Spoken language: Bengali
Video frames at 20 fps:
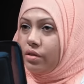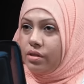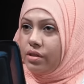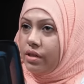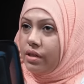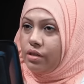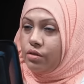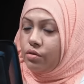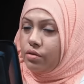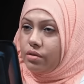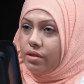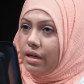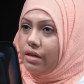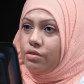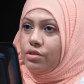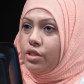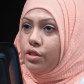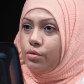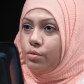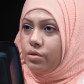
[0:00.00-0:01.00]
ইয়ে
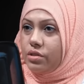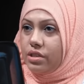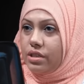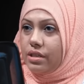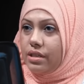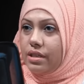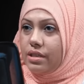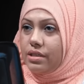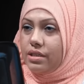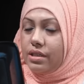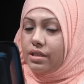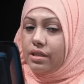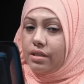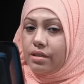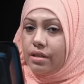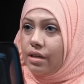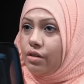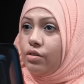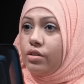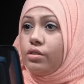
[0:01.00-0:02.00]
কাউন্টি করছে না যে
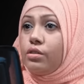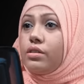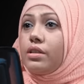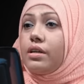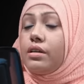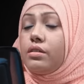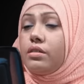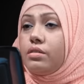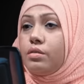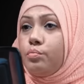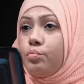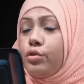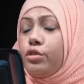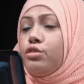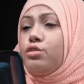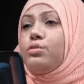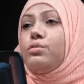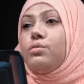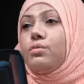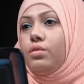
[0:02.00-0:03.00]
না হলে তো তার
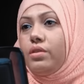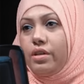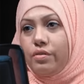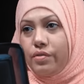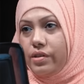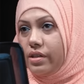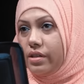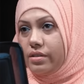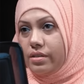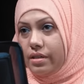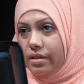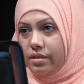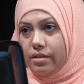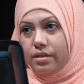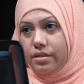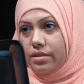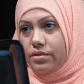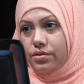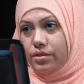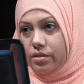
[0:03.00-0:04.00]
প্রচণ্ড লেভেলের তার
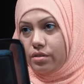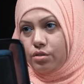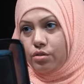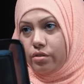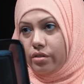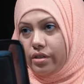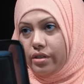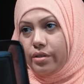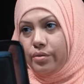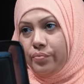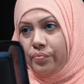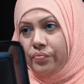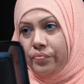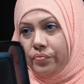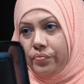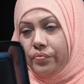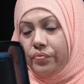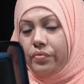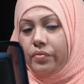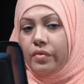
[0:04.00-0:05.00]
ডিস্ট্রেস হয়
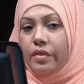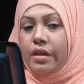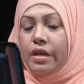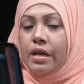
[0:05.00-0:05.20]
হুম